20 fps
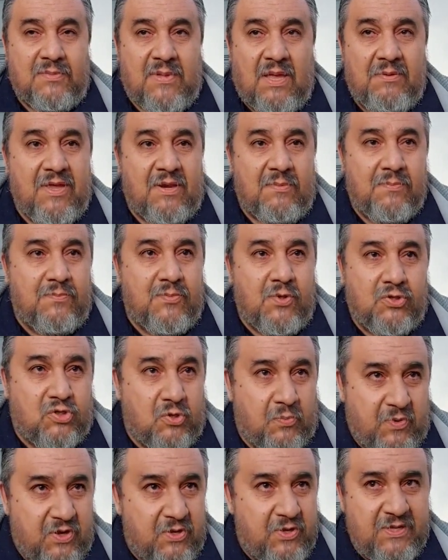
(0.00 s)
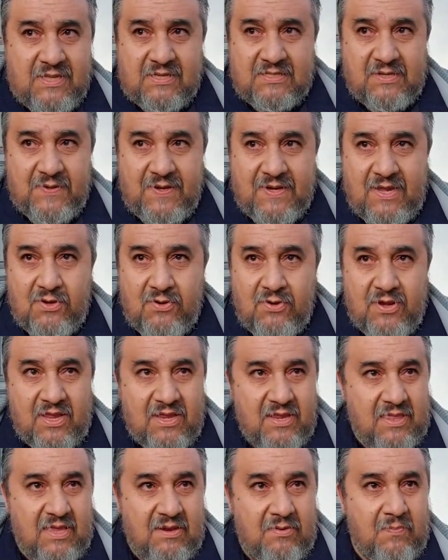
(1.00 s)
a ver, vos sos periodista, sabés que no
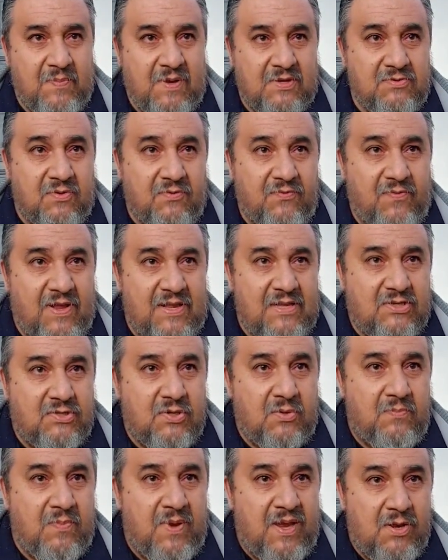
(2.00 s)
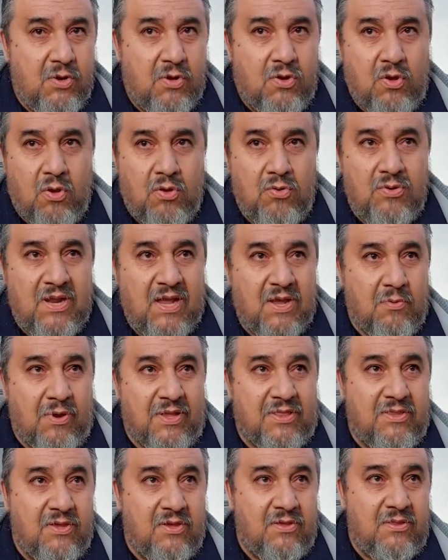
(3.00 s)
querés dar un paso en falso, menos con una
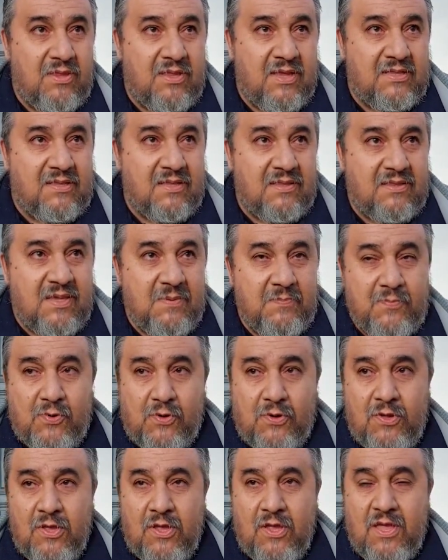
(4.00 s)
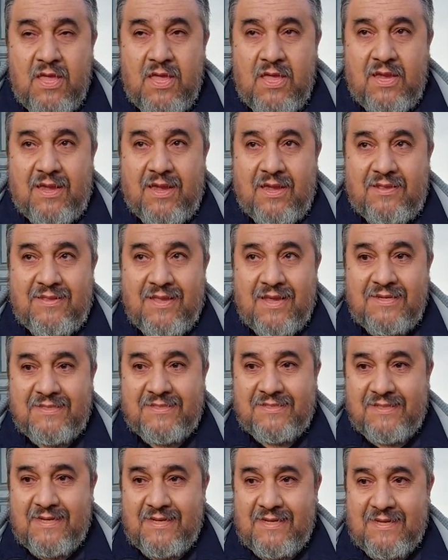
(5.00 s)
cuestión de este tipo que
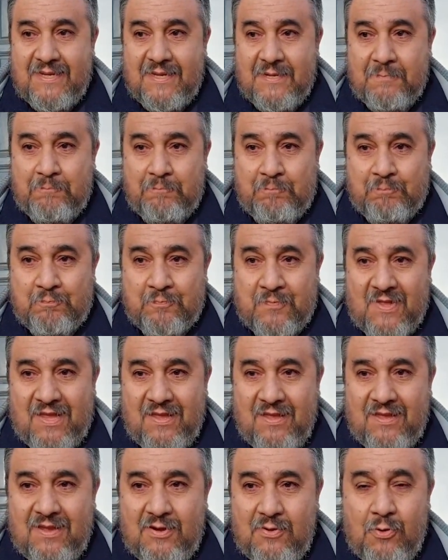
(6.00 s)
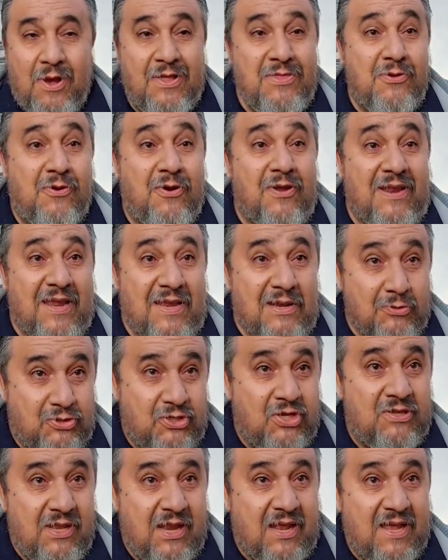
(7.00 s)
estás em, eh, jugando con la
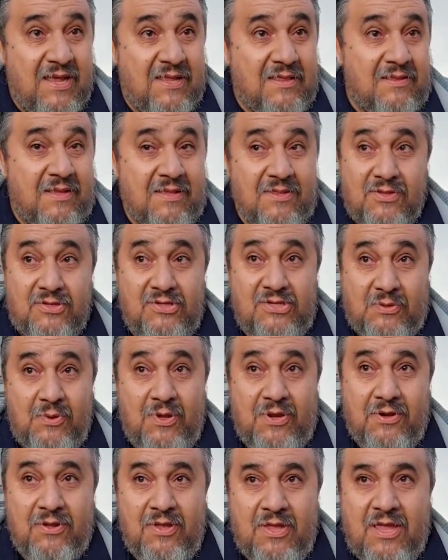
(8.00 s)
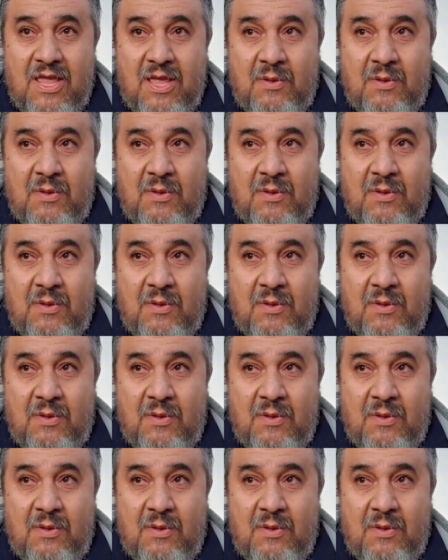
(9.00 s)
ilusión de la gente. Entonces, bueno,